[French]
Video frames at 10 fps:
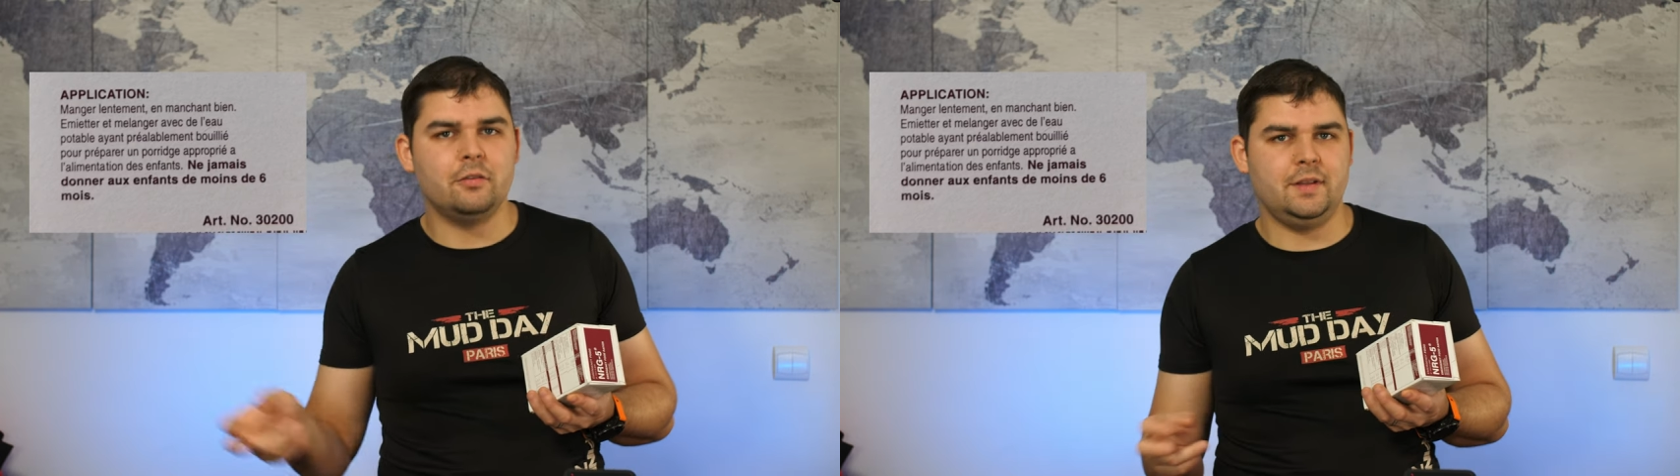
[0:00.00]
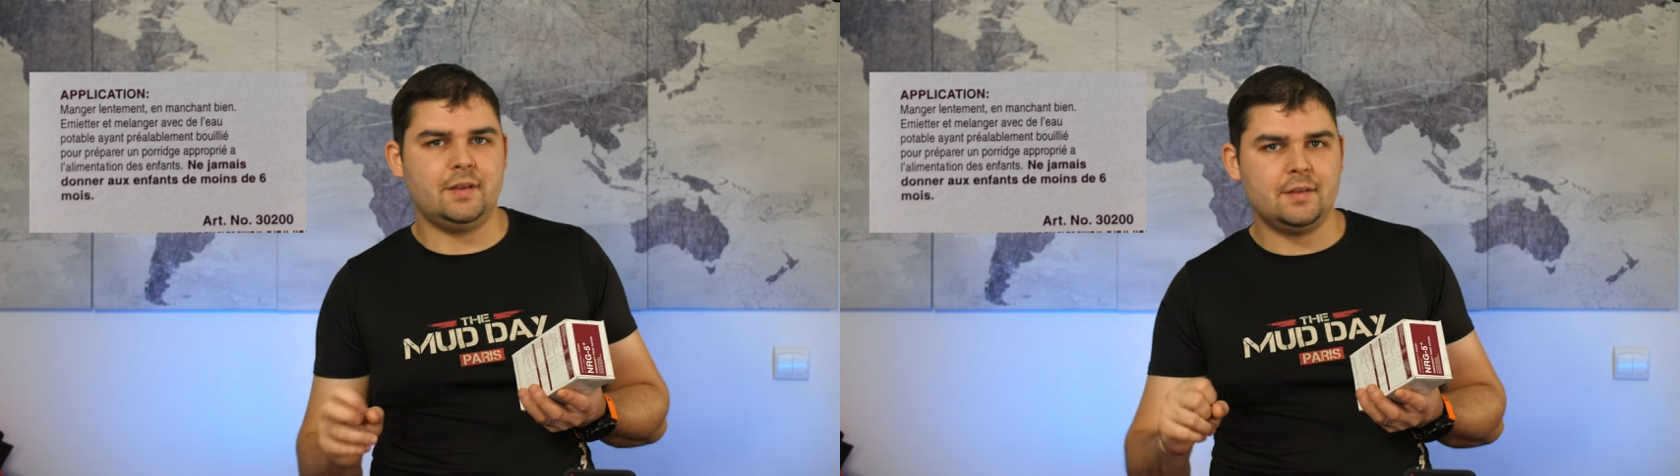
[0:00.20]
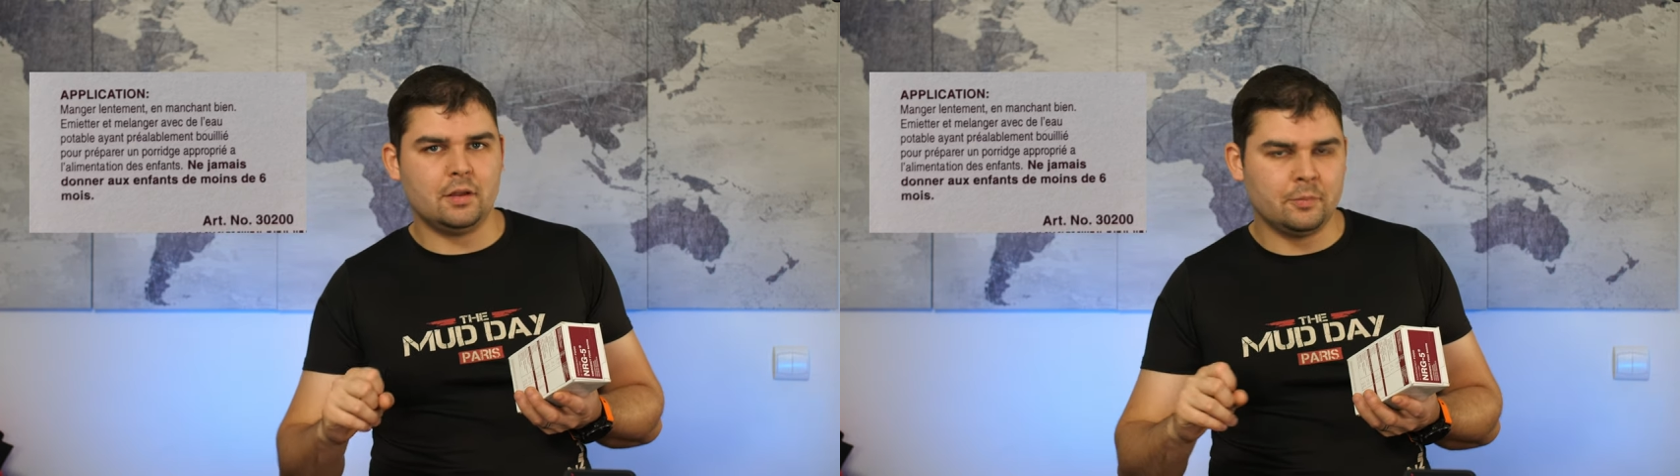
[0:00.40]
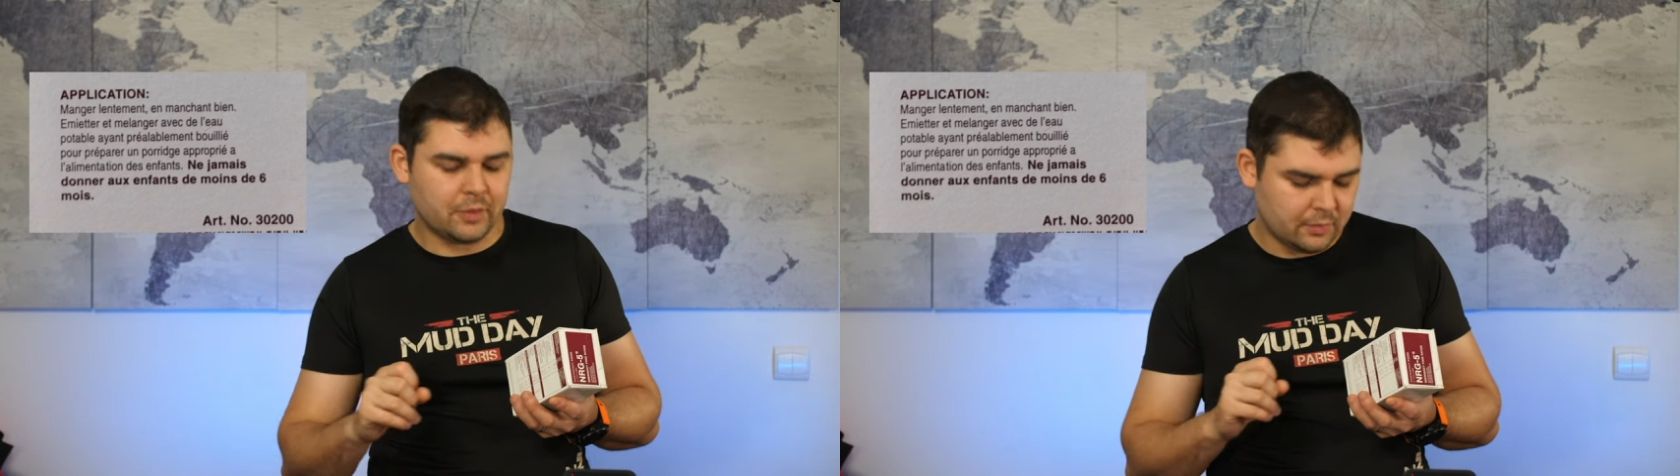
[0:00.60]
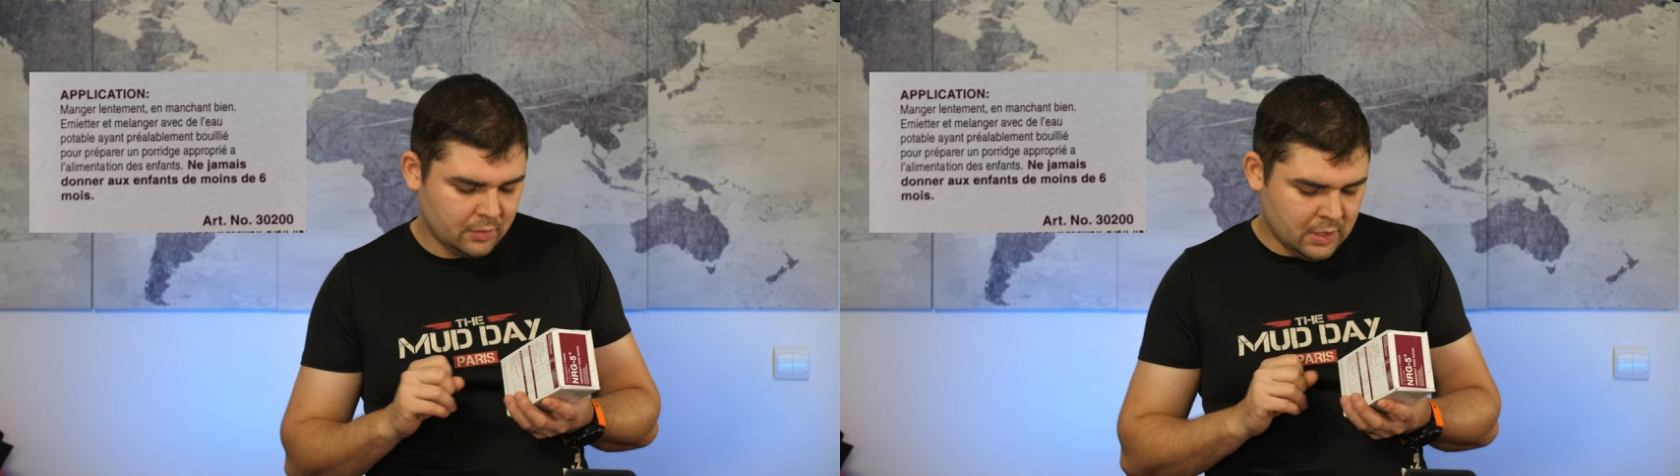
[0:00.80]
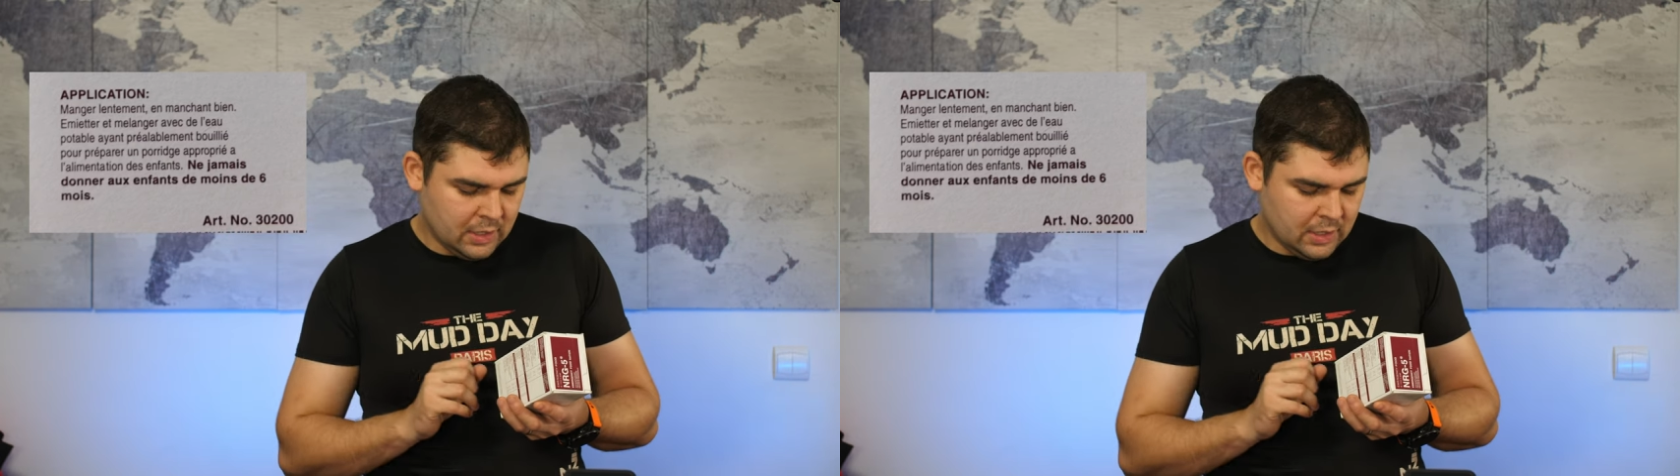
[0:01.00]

on va dire ça comme ça.